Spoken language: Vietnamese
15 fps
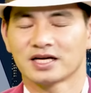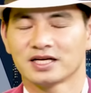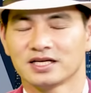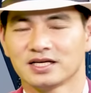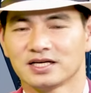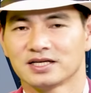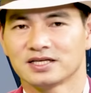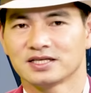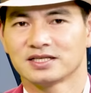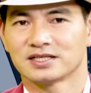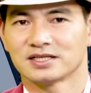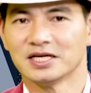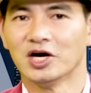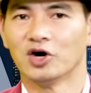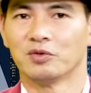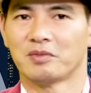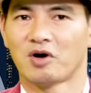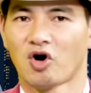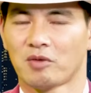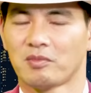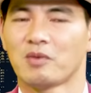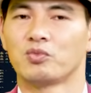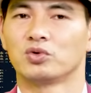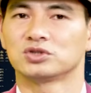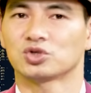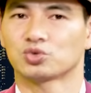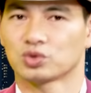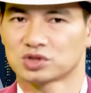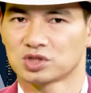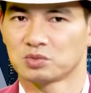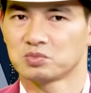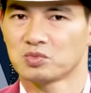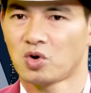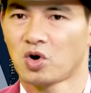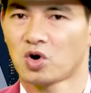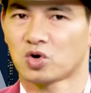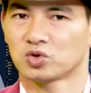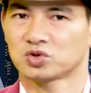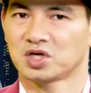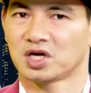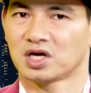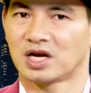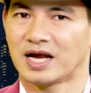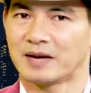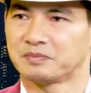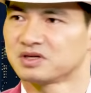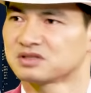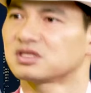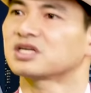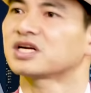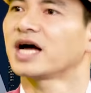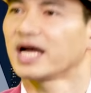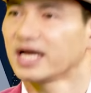cái à, điều mà họ mong muốn trong cuộc sống họ có thể làm được tất